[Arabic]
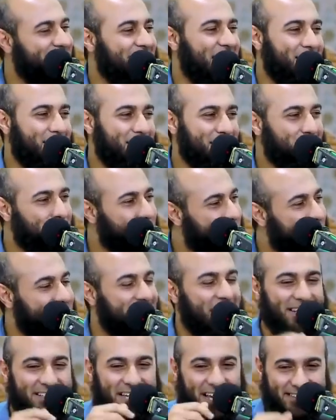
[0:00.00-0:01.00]
عديها بس
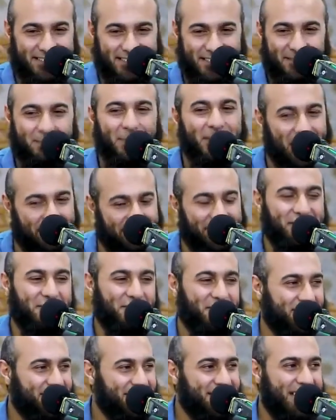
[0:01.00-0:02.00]
والدنيا هتعدي ما
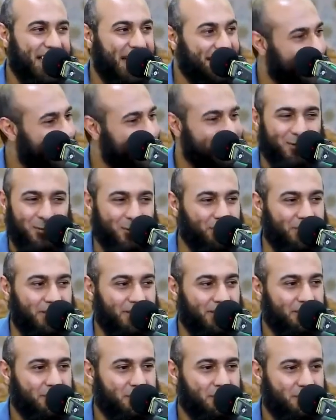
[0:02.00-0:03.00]
تخافيش هتعدي
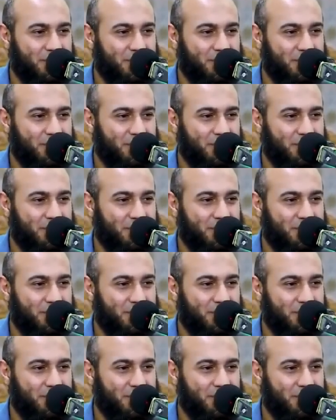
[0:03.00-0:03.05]
والله